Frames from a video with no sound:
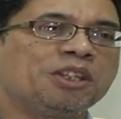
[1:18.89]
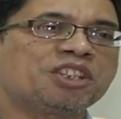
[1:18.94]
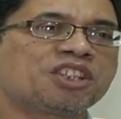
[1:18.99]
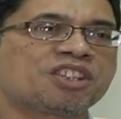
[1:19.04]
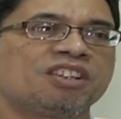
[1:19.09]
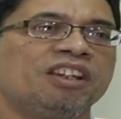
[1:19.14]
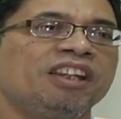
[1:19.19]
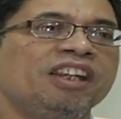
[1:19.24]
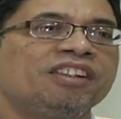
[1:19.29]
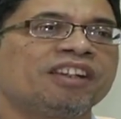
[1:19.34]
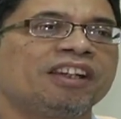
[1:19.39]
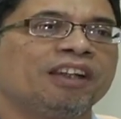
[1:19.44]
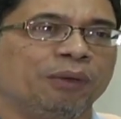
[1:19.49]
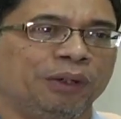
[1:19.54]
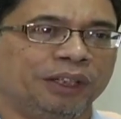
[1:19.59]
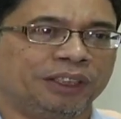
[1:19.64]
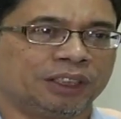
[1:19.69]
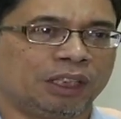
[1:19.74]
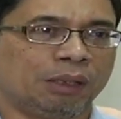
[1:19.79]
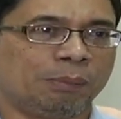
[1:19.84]
মিসলিডেড
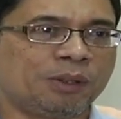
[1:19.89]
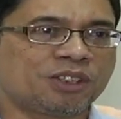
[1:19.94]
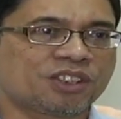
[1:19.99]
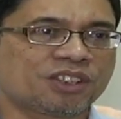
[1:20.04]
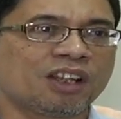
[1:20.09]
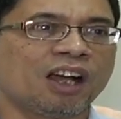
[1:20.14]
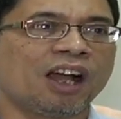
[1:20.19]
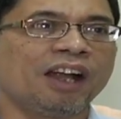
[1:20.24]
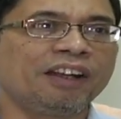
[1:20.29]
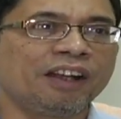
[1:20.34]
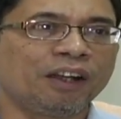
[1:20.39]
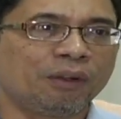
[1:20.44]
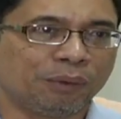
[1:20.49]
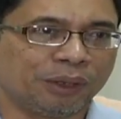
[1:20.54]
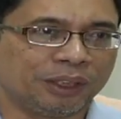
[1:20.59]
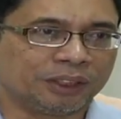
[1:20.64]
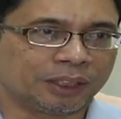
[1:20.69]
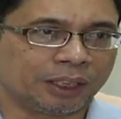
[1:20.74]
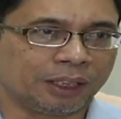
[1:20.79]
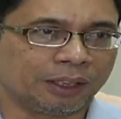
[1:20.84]
হয়ে যাই মিসগাইডেড
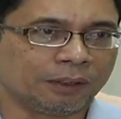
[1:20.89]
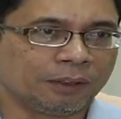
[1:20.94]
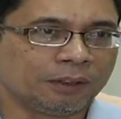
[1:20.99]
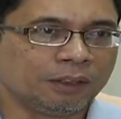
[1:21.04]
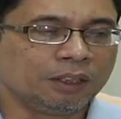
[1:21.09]
হয়ে যাই